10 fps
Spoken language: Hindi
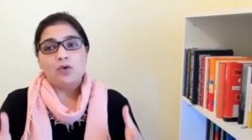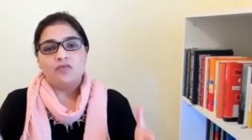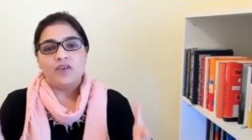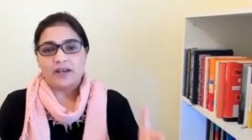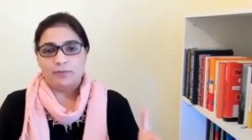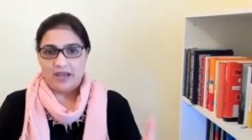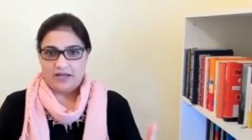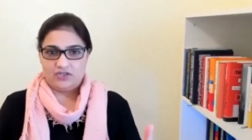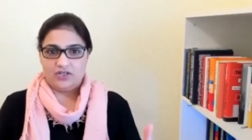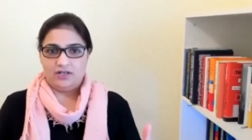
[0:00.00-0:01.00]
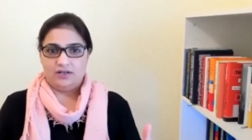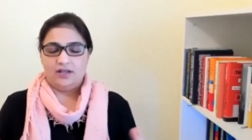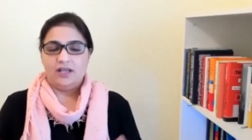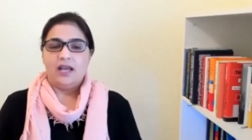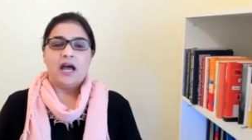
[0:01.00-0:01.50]
टू फाइंड पैशन
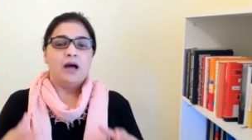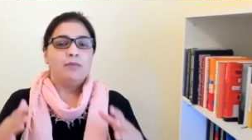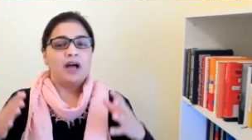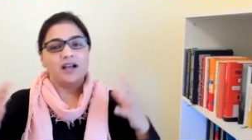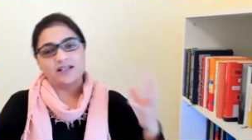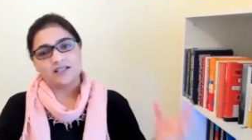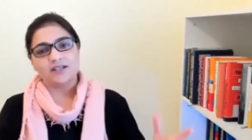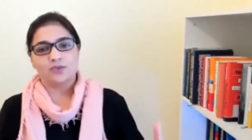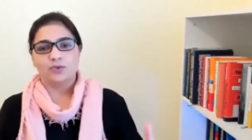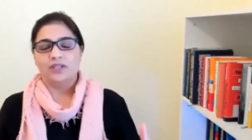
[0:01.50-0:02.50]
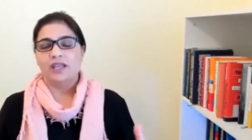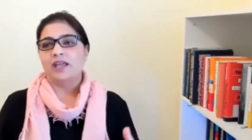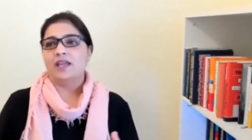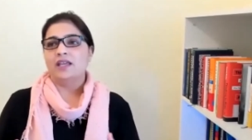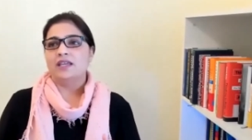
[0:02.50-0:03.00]
हम अक्सर सुनते
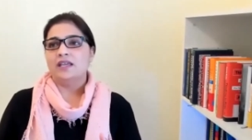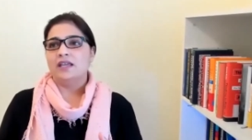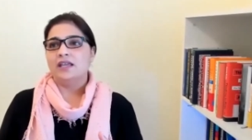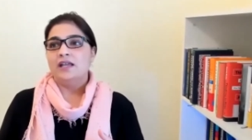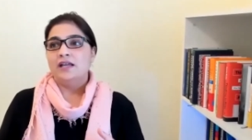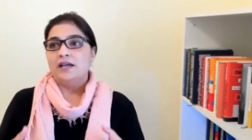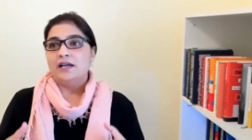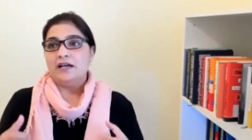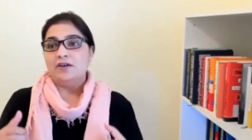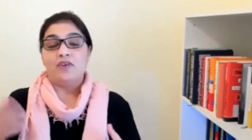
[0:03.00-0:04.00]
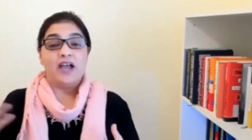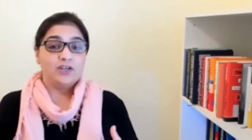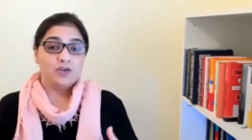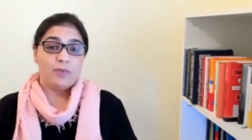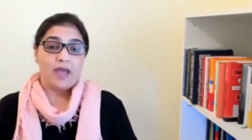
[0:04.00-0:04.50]
हैं कि
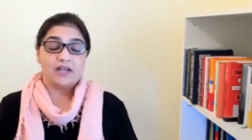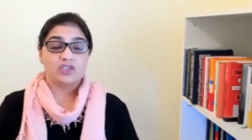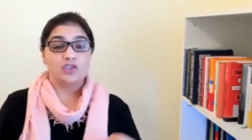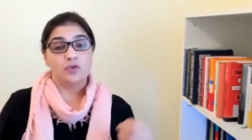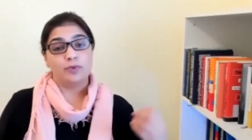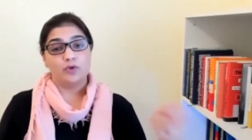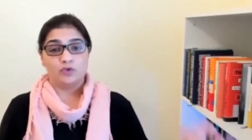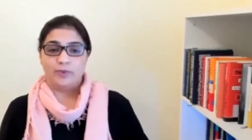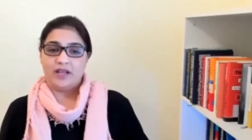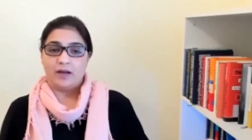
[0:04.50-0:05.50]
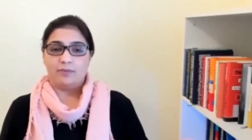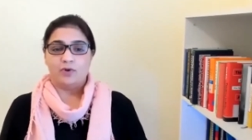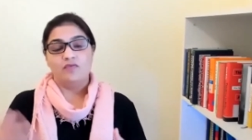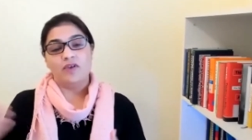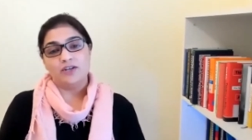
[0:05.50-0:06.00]
फाइंड योर पैशन और फिर उस पर काम
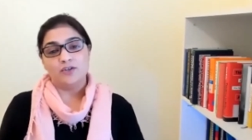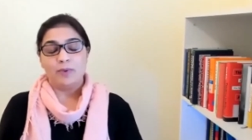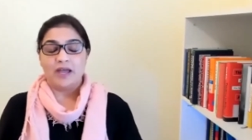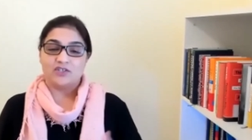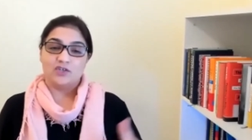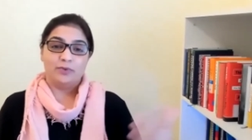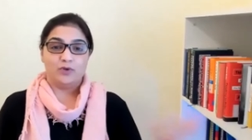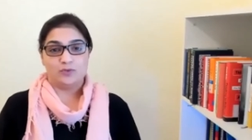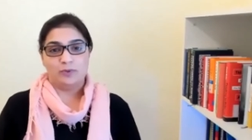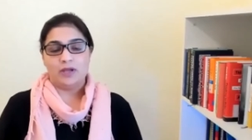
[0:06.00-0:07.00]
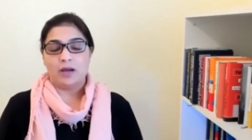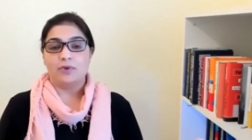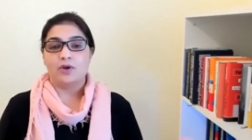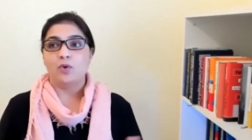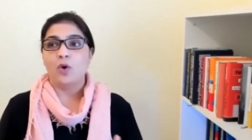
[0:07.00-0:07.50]
करो फाइंड योर पैशन और फिर उस पर काम
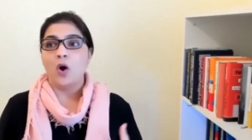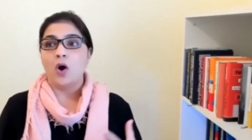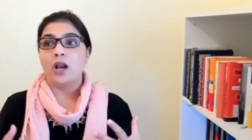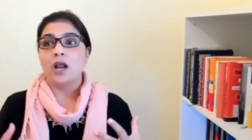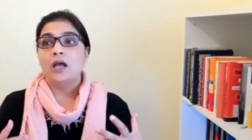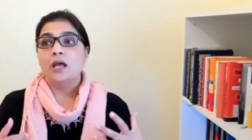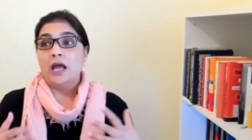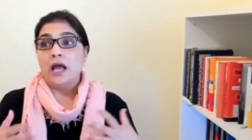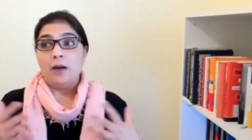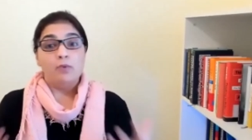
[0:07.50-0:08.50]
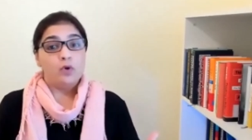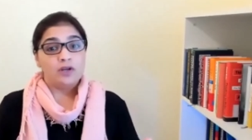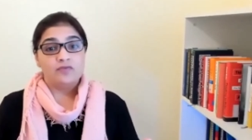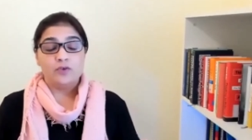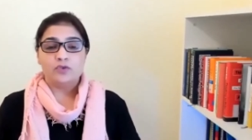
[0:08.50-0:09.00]
करो और हम लोग
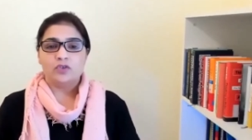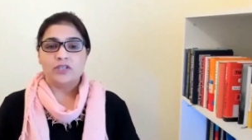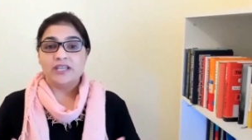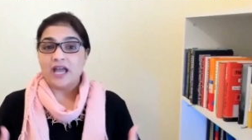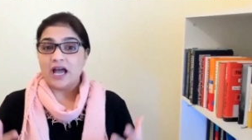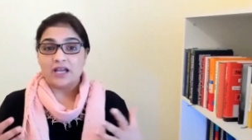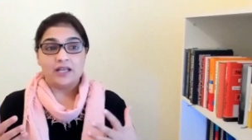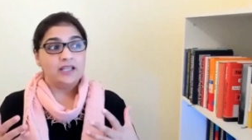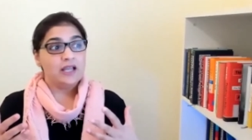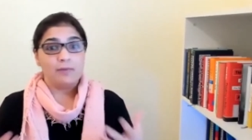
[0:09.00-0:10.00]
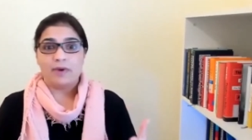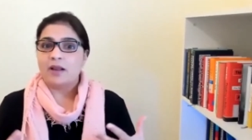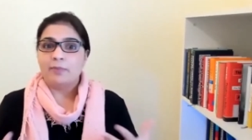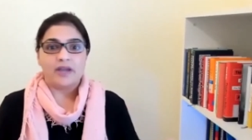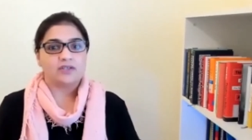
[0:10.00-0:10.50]
कंफ्यूज होते हैं कि आखिर
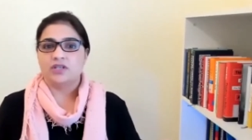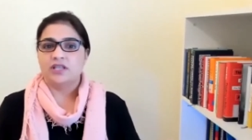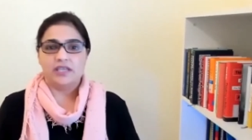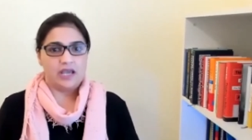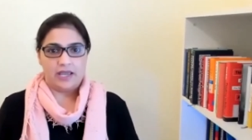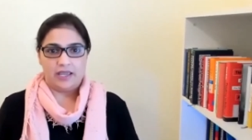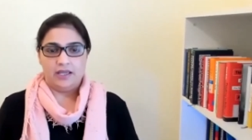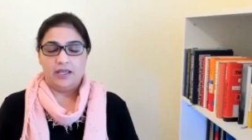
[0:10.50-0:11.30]
हमारा पैशन क्या है